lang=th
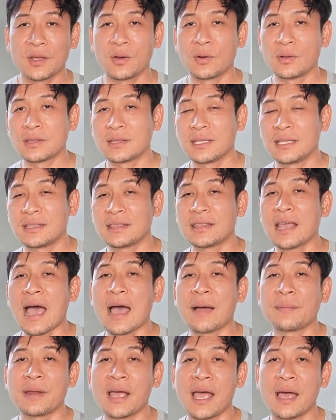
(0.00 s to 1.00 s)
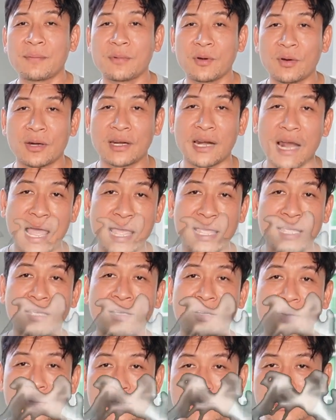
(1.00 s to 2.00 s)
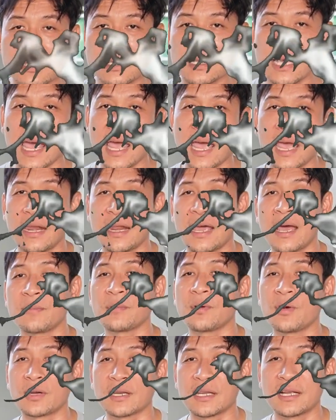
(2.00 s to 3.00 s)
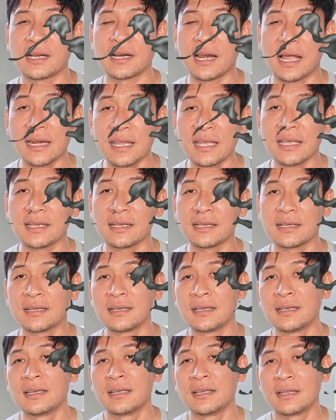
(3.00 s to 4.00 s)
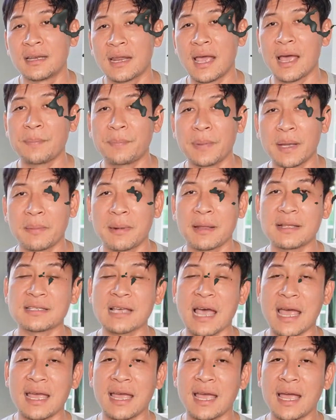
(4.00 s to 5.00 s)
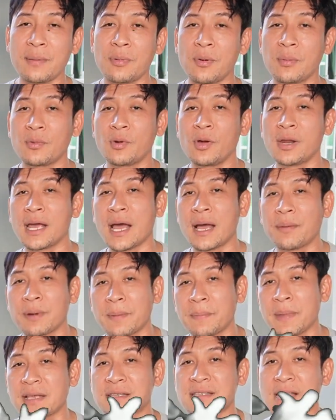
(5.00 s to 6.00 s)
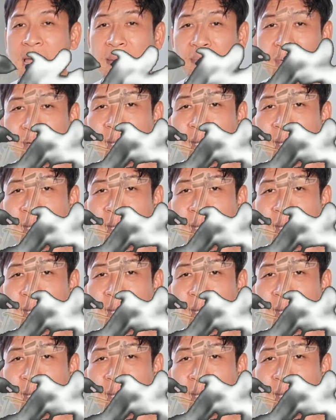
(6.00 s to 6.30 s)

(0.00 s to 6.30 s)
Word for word: กดติดตามนะครับ กดไลค์กดแชร์นะครับกดกระดิ่งนะครับ เป็นกำลังใจให้ผมด้วยนะครับป็นเอกสายห